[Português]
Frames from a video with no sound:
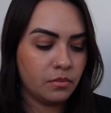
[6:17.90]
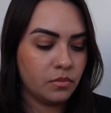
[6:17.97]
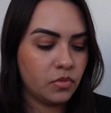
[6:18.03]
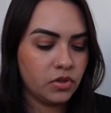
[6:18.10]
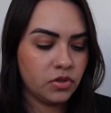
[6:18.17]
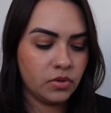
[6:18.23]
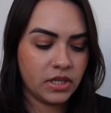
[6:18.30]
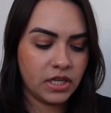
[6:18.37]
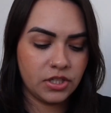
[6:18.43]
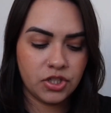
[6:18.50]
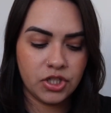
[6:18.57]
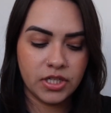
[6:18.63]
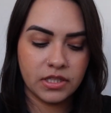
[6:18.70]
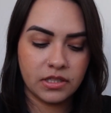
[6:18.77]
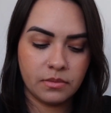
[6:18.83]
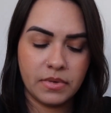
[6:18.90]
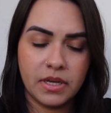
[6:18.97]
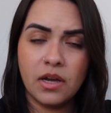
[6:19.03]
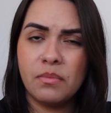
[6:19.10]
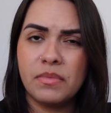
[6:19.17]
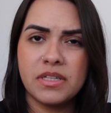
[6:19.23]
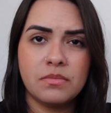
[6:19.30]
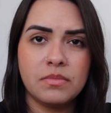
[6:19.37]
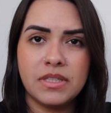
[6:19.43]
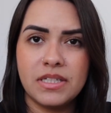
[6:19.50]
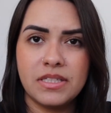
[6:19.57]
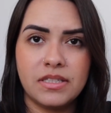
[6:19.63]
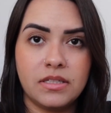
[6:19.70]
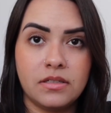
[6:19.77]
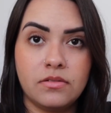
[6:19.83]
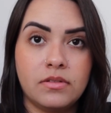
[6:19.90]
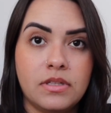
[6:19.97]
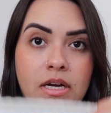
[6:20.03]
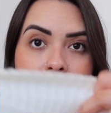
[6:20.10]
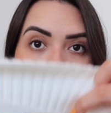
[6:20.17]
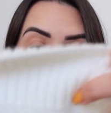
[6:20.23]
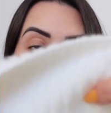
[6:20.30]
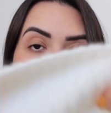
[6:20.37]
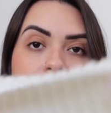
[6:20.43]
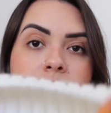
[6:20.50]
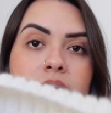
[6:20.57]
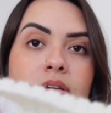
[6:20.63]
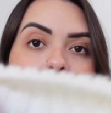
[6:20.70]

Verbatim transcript: Muito quentinha também, é o mesmo tecido da,